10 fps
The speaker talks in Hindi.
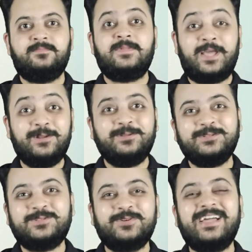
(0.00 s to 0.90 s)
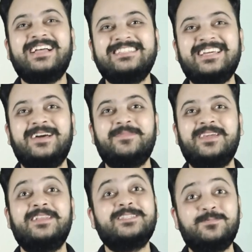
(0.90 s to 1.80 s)
हेलो दोस्तों क्या हाल चाल आप देख
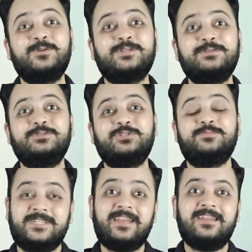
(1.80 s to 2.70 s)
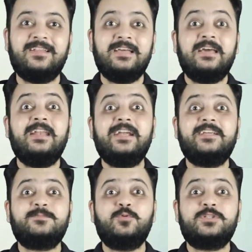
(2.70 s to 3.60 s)
रहे हैं स्पोर्ट्स और यूट्यूब चैनल लेटेस्ट
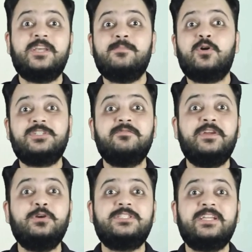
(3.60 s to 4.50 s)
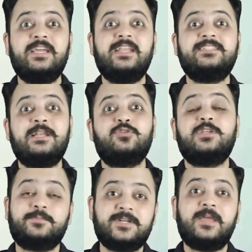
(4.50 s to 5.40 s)
स्पोर्ट्स के अनबॉक्सिंग वीडियोस देखने के चैनल को
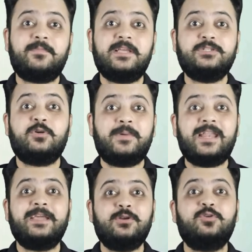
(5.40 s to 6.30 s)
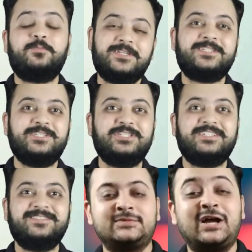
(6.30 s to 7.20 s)
सब्सक्राइब कीजिए और बेल आइकन को प्रेस कीजिए
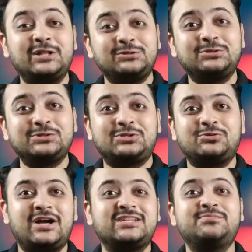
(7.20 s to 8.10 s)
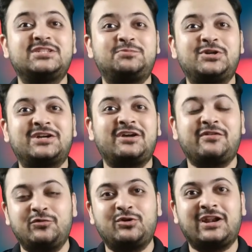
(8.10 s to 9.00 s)
हाँ तो दोस्तों आज हम जिस प्रोडक्ट का
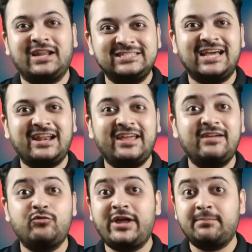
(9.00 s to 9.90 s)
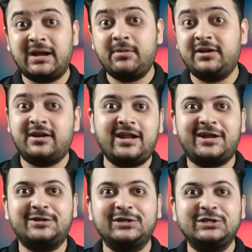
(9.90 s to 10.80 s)
रिव्यू करने जा रहे हैं वो है एक बैडमिंटन
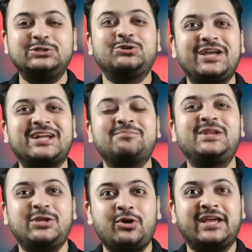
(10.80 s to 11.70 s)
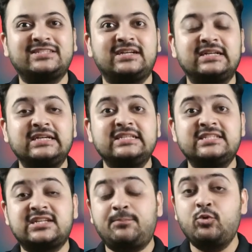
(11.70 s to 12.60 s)
रैकेट जो है कंपनी योनेक्स का
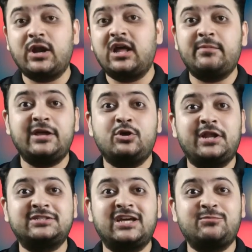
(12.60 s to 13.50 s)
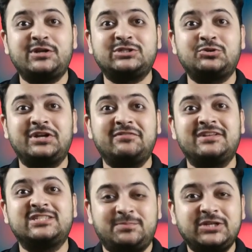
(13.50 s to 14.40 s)
जिसका पूरा नाम है योनेक्स कार्बन एक्स ट्वेंटी
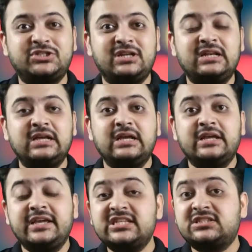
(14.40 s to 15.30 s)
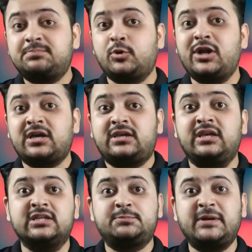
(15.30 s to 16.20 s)
वन स्पेशल इस प्रोडक्ट
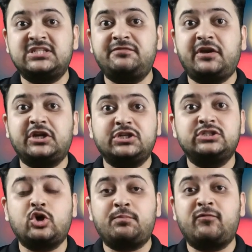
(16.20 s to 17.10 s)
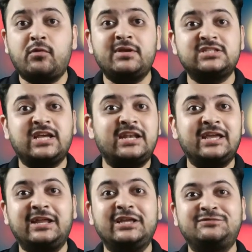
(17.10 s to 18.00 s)
की स्पेसिफिकेशंस और परफॉर्मेंस जानने
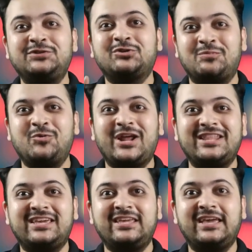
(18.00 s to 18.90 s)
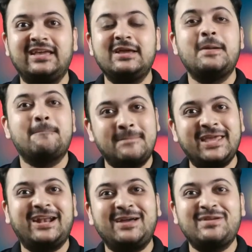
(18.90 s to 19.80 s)
के लिए इस वीडियो को पूरा देखिए
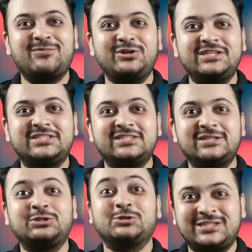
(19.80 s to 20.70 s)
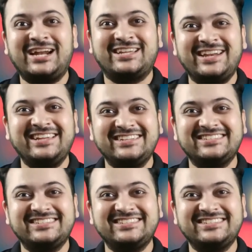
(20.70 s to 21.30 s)
मेरा नाम है मोनीश तो स्टार्ट करें